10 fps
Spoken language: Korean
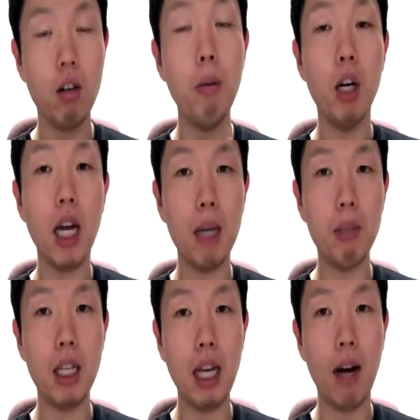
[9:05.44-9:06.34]
그럼 어디
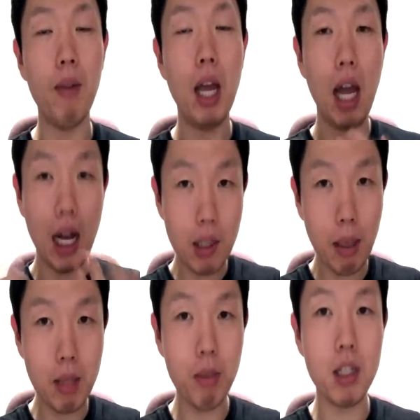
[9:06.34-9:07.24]
하면 되냐? 항상
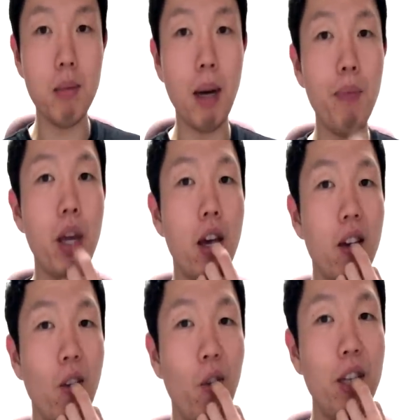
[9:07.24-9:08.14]
말씀드리지만,
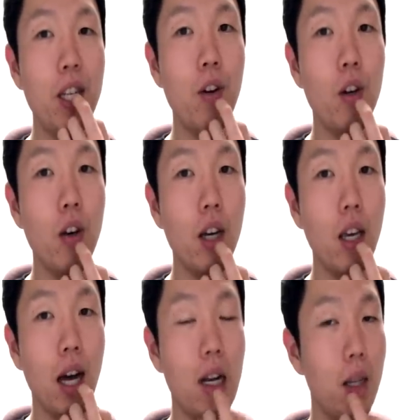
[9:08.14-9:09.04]
요 윗니로
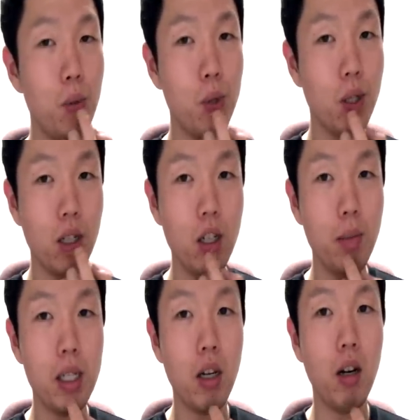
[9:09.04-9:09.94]
여기 아랫입술
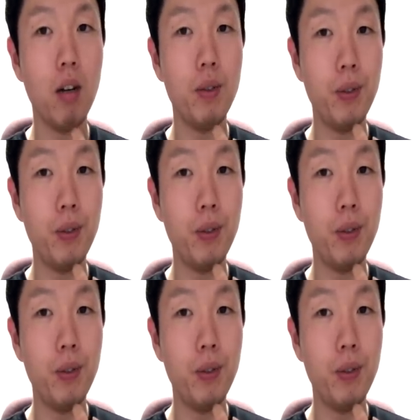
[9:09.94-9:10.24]
긁으면서,